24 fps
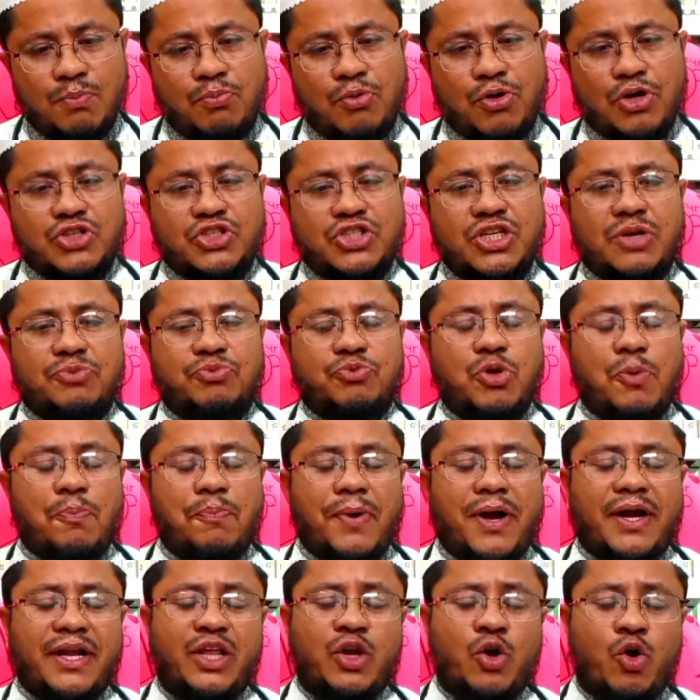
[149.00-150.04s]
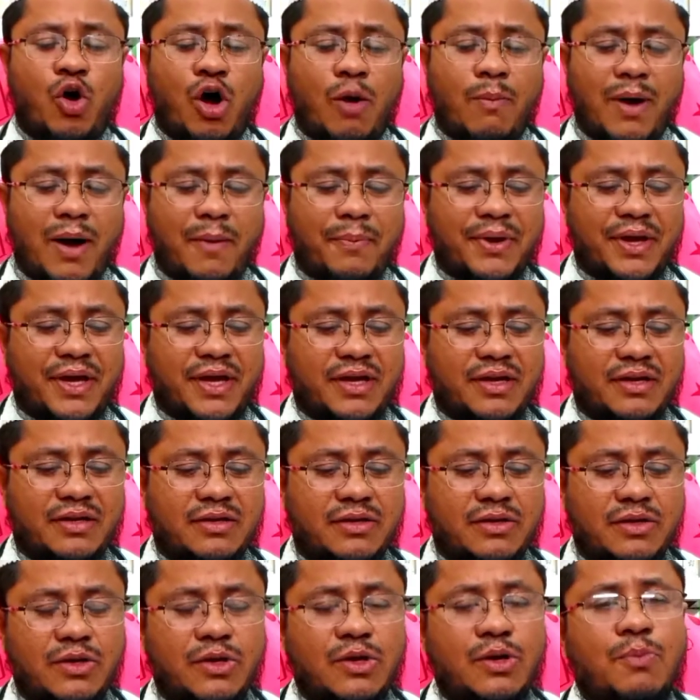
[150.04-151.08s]
পর্যাপ্ত পানির অভাবে
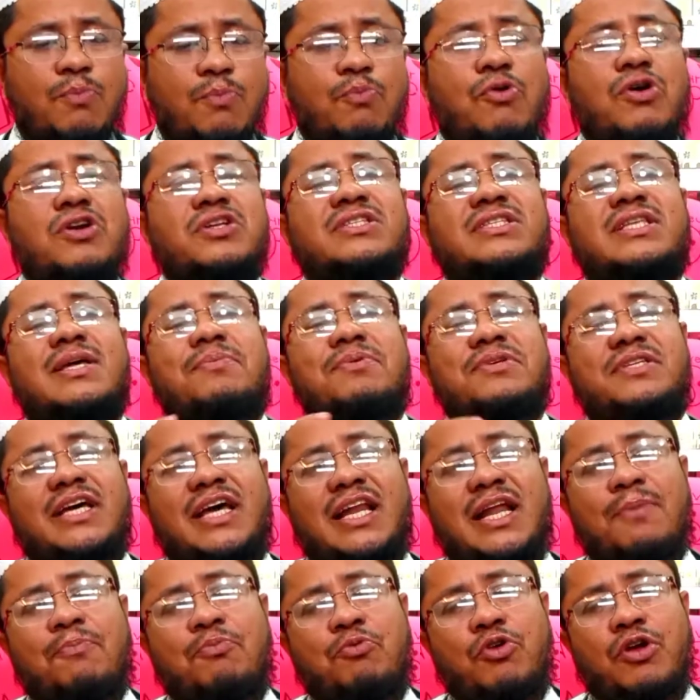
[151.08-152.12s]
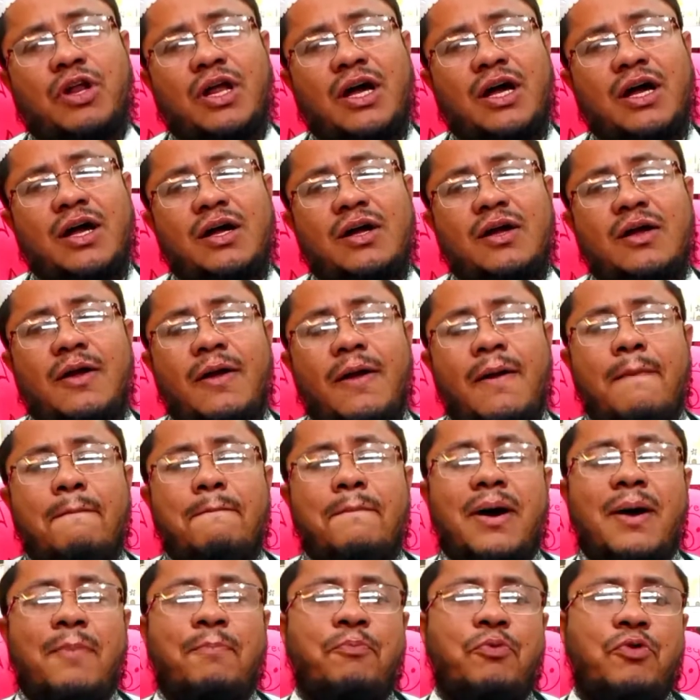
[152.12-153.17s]
প্রস্তাবে জ্বালা পড়া
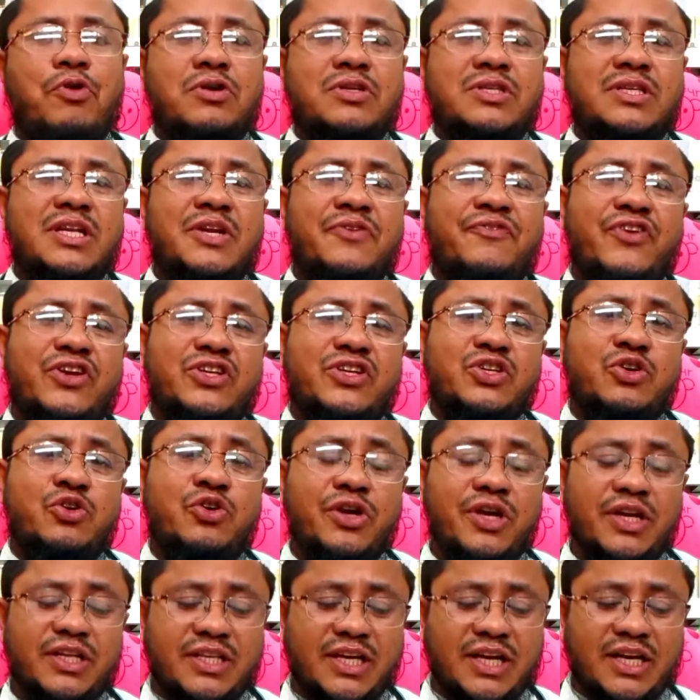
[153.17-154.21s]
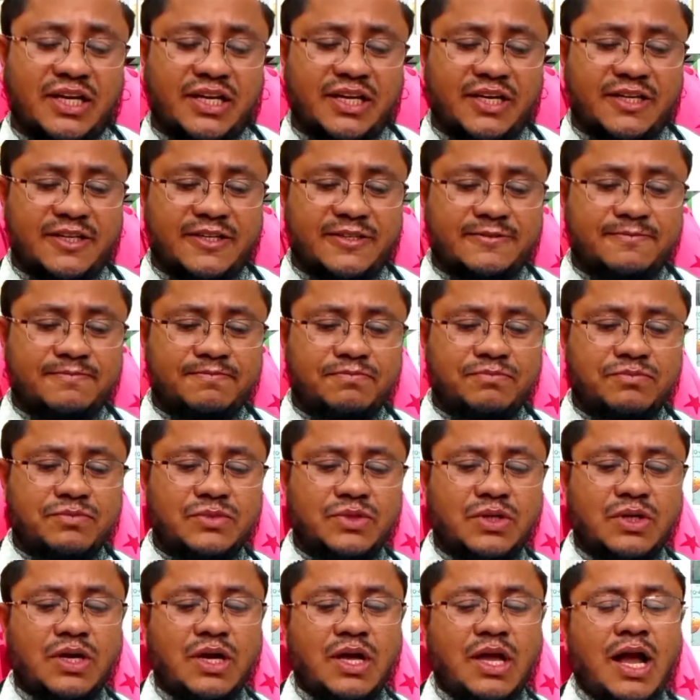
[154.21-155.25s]
বা পর্স ইনফেকশন হয়ে থাকে
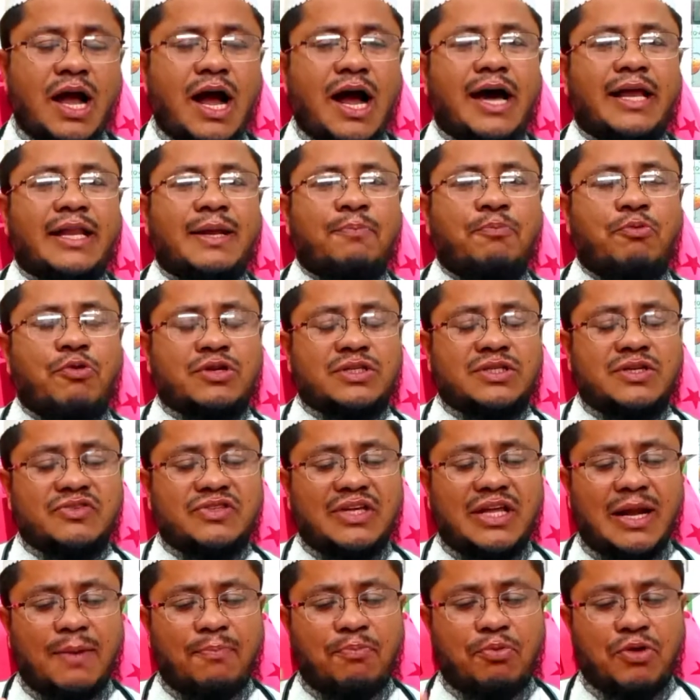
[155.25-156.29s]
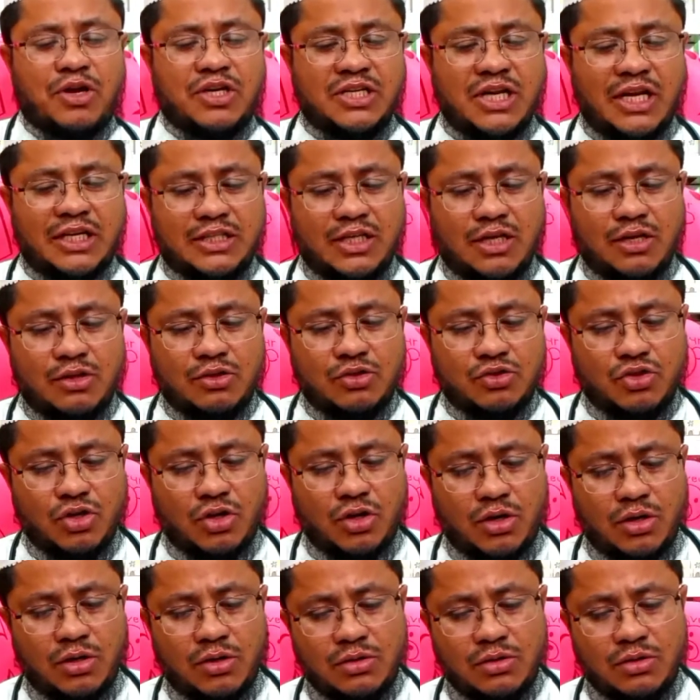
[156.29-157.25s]
আর এই প্রস্তাব জ্বালা পড়া সাধারণত